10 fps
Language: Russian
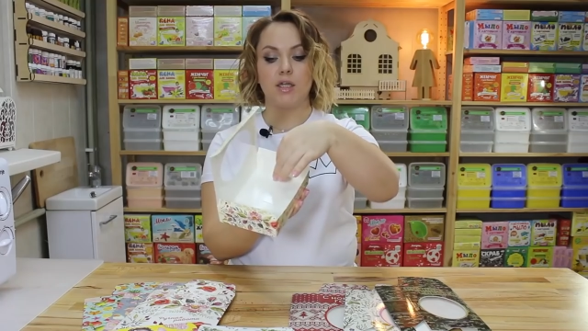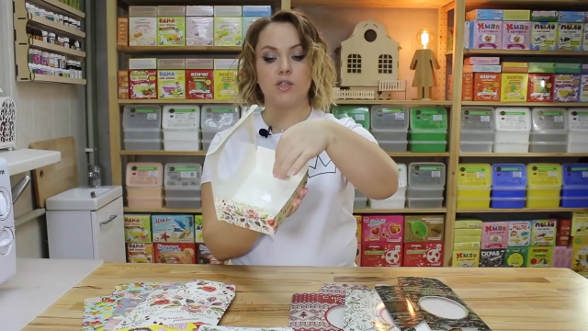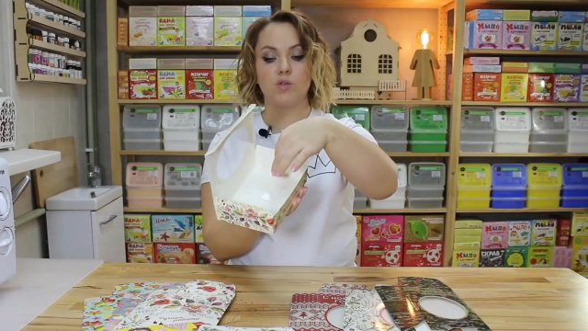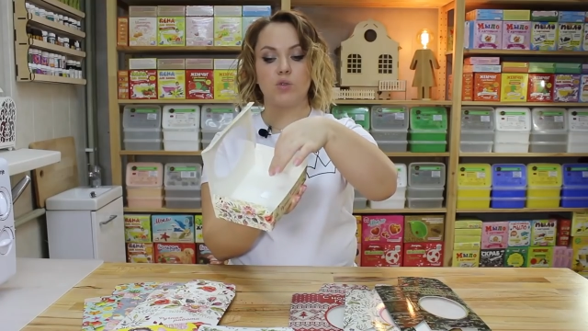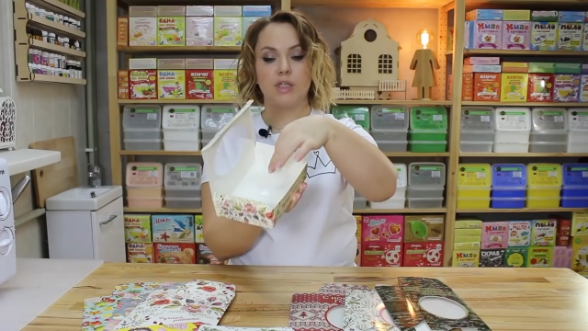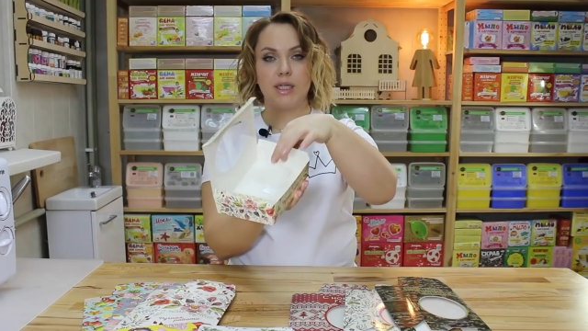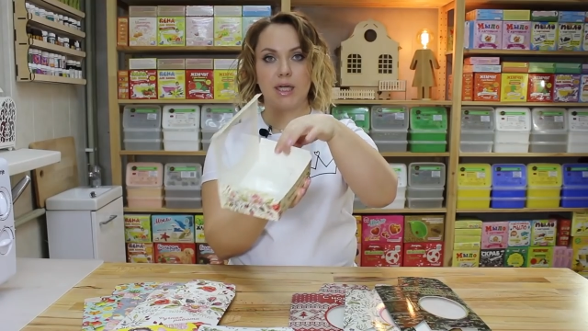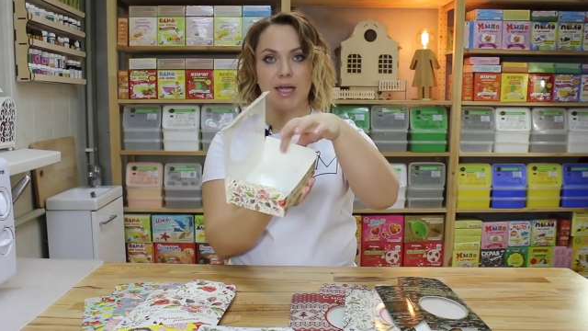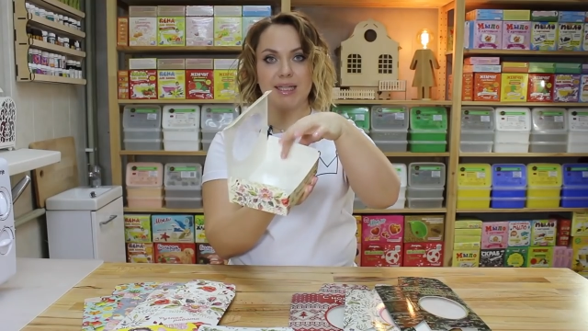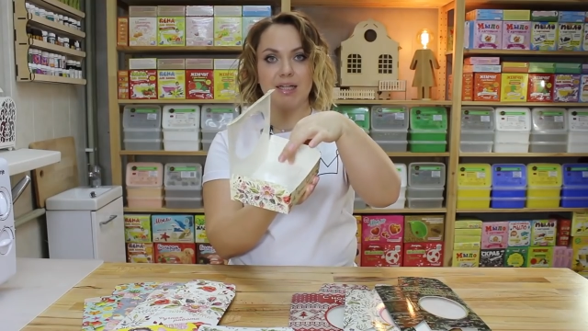Изнутри
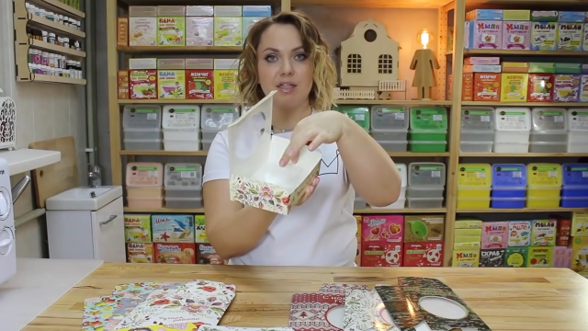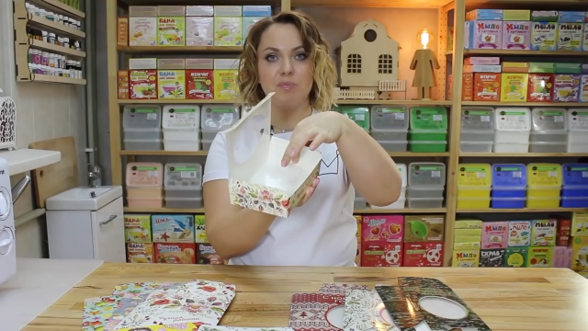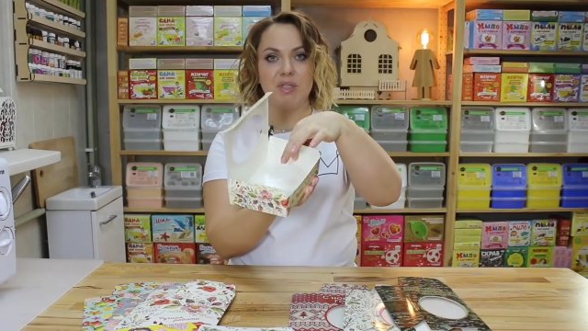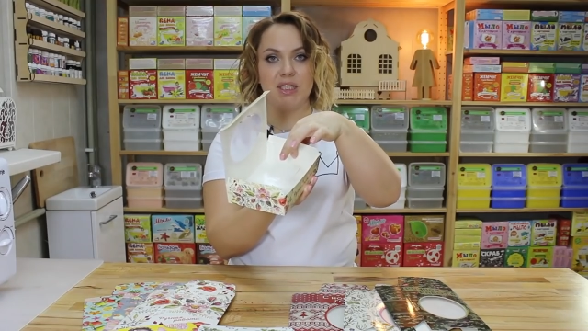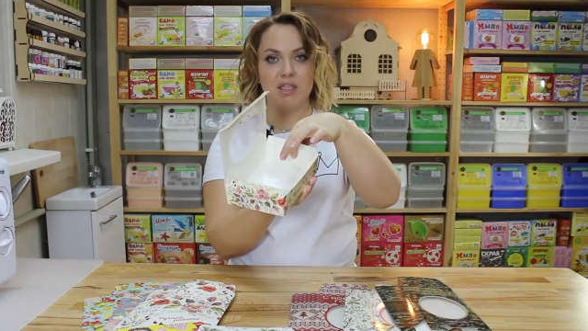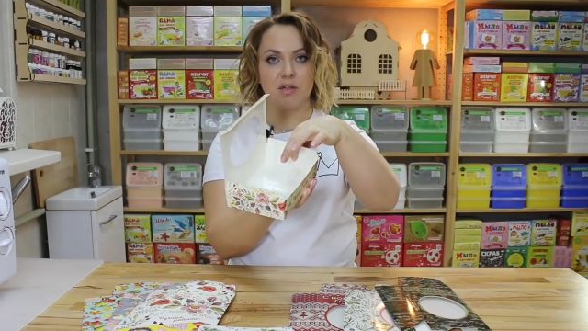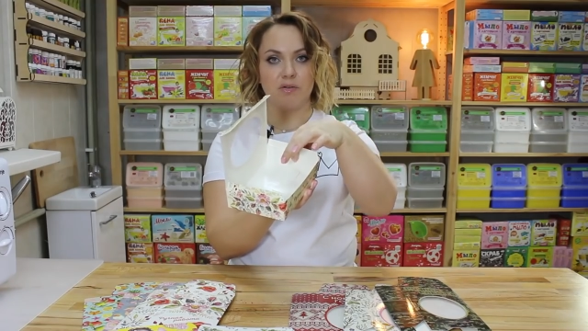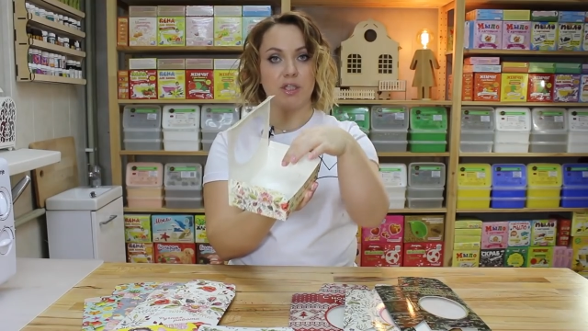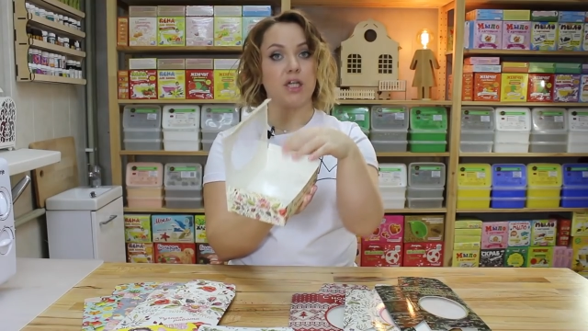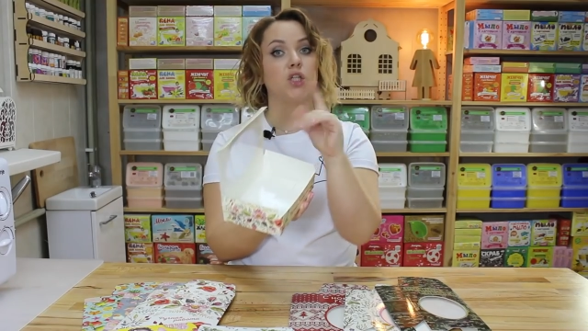она
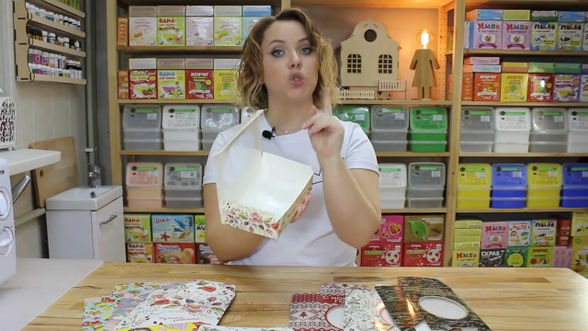ламинированная,